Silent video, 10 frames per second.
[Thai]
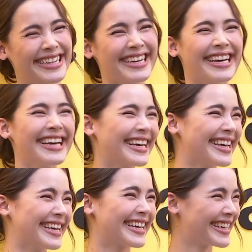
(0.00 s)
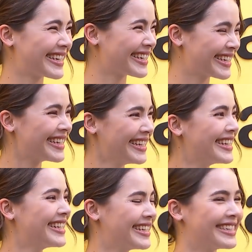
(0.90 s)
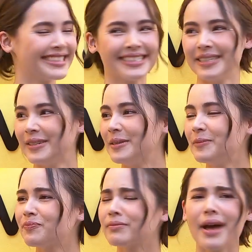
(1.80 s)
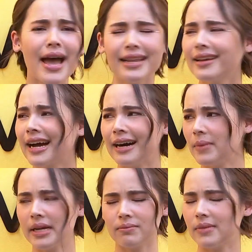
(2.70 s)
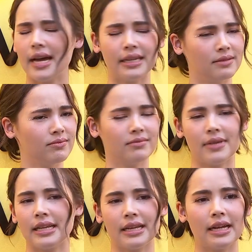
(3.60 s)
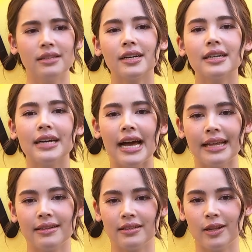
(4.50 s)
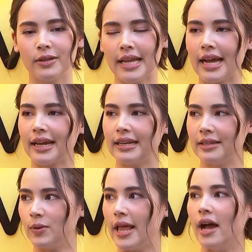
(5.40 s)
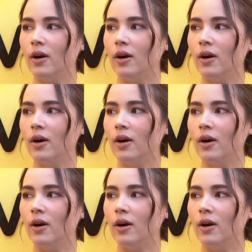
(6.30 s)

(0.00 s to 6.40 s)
ตอนนั้นจริงๆเขามีห่วงอะไรอย่างเงี้ยไม่เลยค่ะไม่ไม่ไม่เลยค่ะ เรื่องงานเราแยกกันอยู่